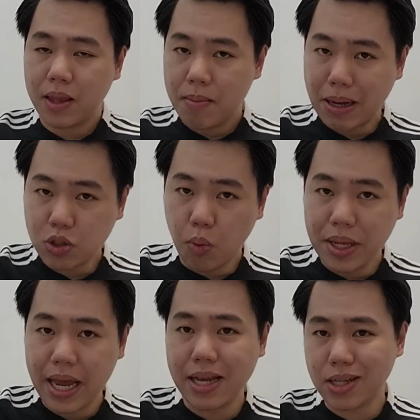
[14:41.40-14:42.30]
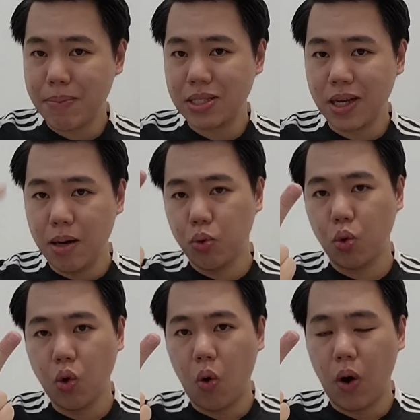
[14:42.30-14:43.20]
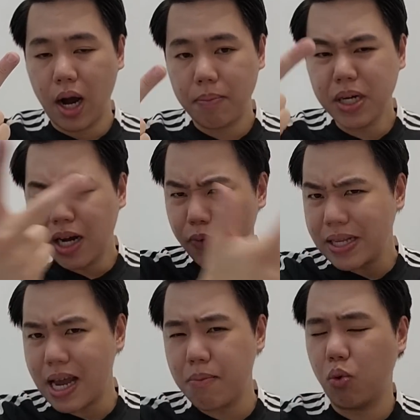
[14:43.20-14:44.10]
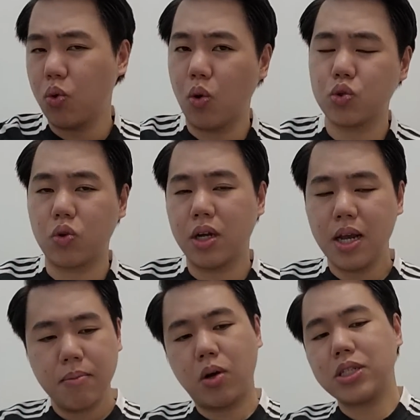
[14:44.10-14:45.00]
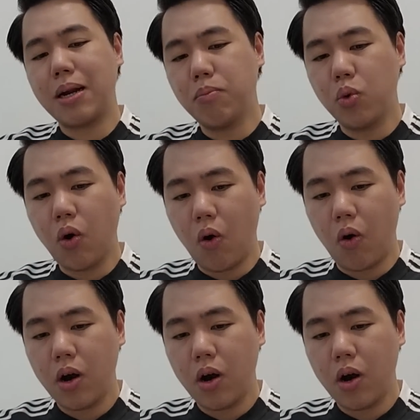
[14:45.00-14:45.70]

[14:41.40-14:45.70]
แม็กโทมิเนซาบิเซอร์บรูโน่อะเพื่อนไว้ใจบรูโน่สุด เพราะฉะนั้นบรูโน่